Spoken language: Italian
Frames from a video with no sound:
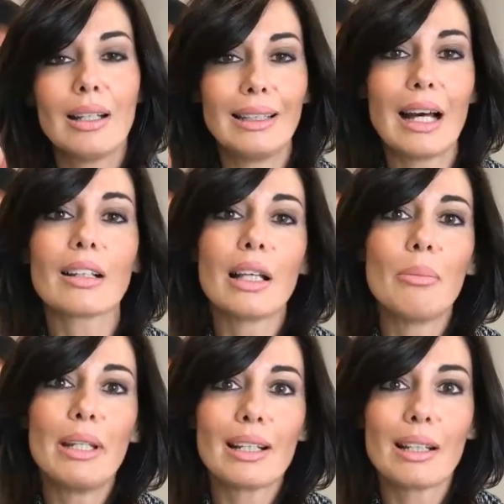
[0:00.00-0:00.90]
dar
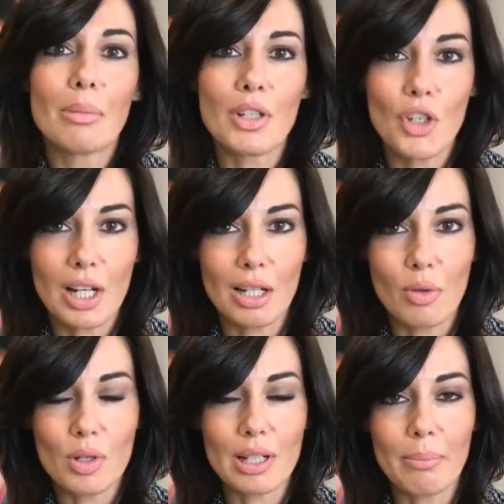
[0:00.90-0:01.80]
da bere e da mangiare alla
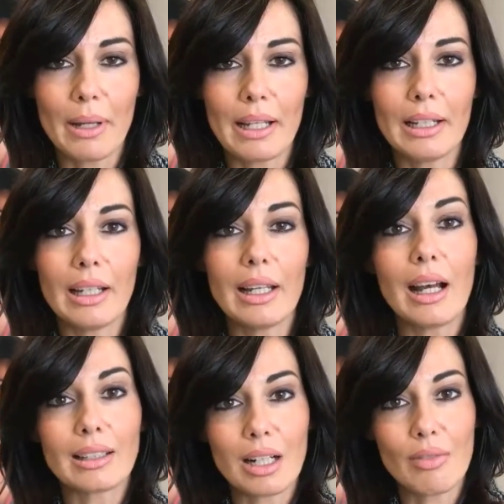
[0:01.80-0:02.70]
vostra pelle
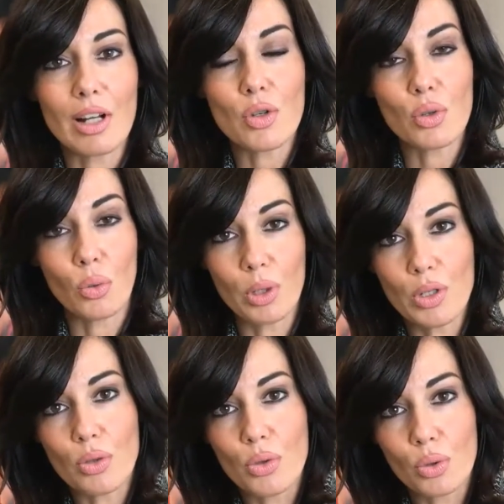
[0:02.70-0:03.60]
attraverso
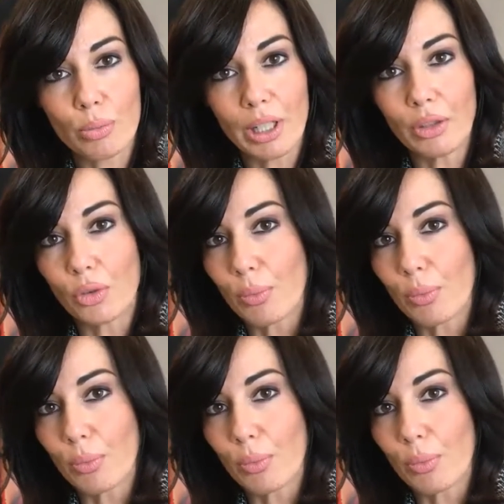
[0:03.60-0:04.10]
questo strumento